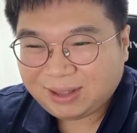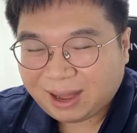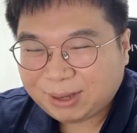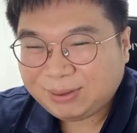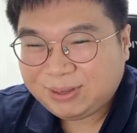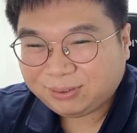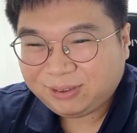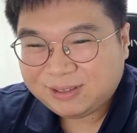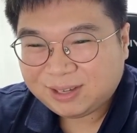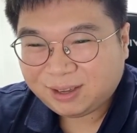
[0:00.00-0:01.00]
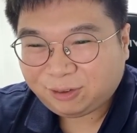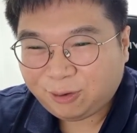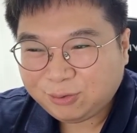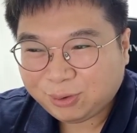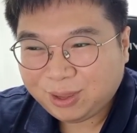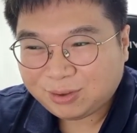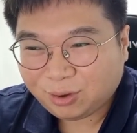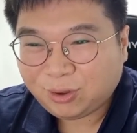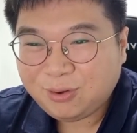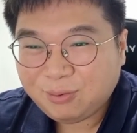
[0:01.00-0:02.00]
그래서 아마도 이것은 이제
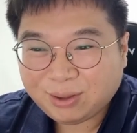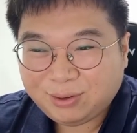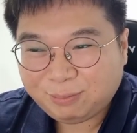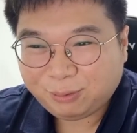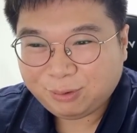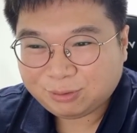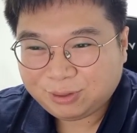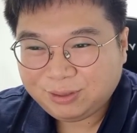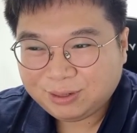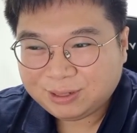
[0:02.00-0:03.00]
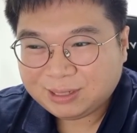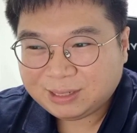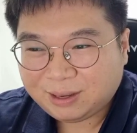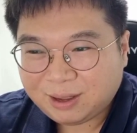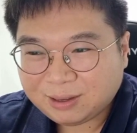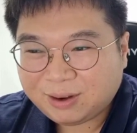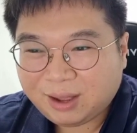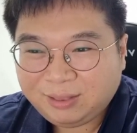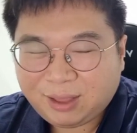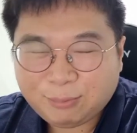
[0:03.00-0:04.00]
성종의 여성관을 보여주는 어,
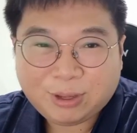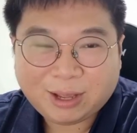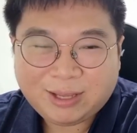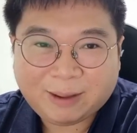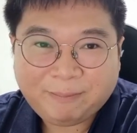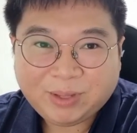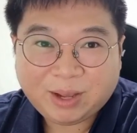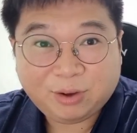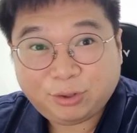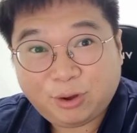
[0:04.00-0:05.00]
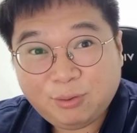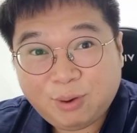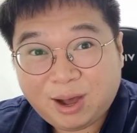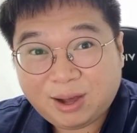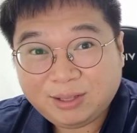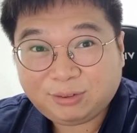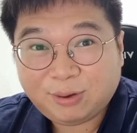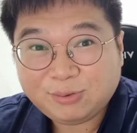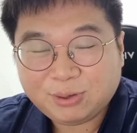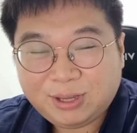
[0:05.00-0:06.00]
그런 한 대목이 아니냐. 그러니까 여성관이
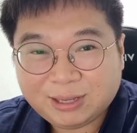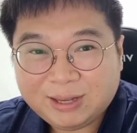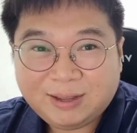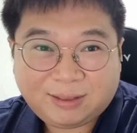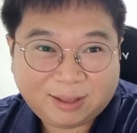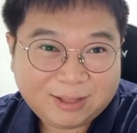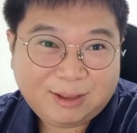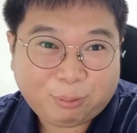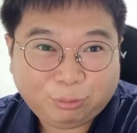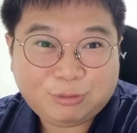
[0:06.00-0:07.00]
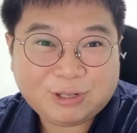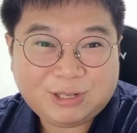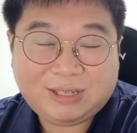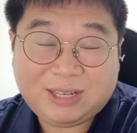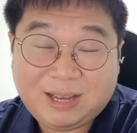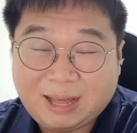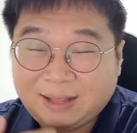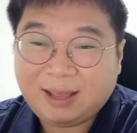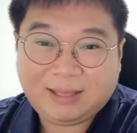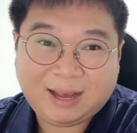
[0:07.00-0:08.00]
성종이 대단히 보수적이지
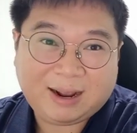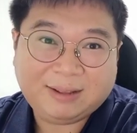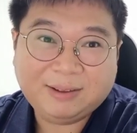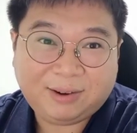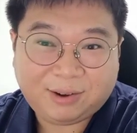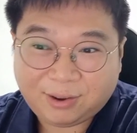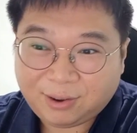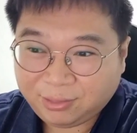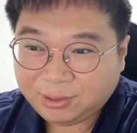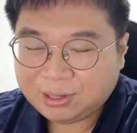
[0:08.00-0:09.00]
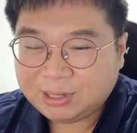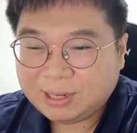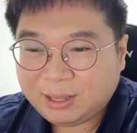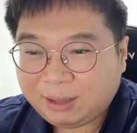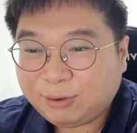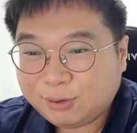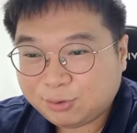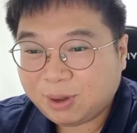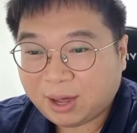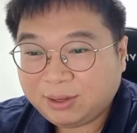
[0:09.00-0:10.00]
않았겠냐라는 그런
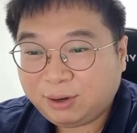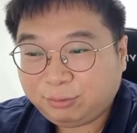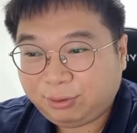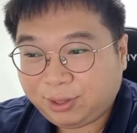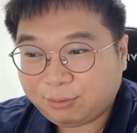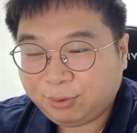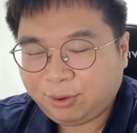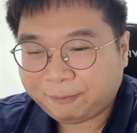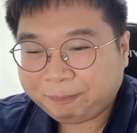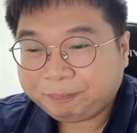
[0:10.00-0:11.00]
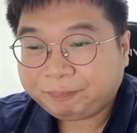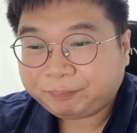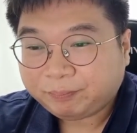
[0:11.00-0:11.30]
해석이 좀 가능할 수도 있겠고요.